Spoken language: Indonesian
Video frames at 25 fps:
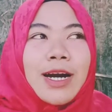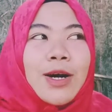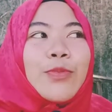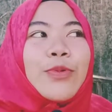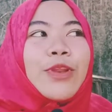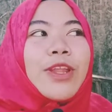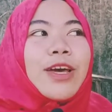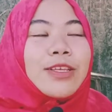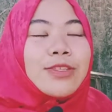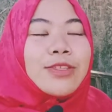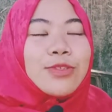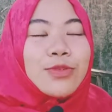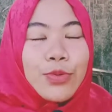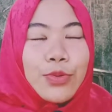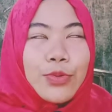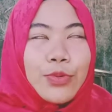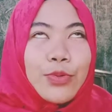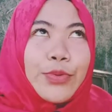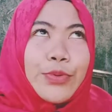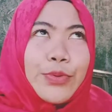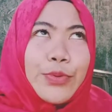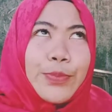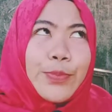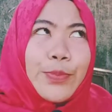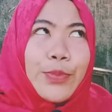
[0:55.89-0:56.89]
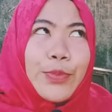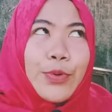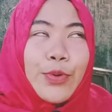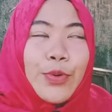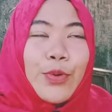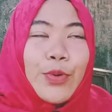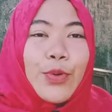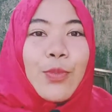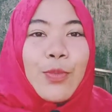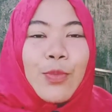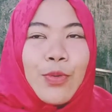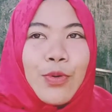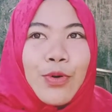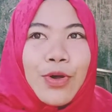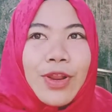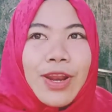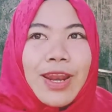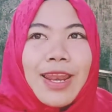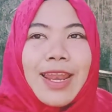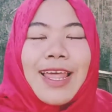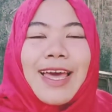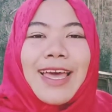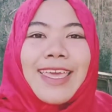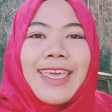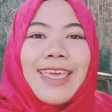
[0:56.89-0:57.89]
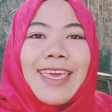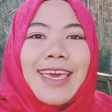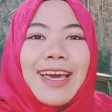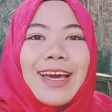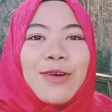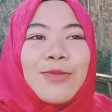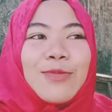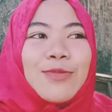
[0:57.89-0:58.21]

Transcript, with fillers: udah cukup umur lah ya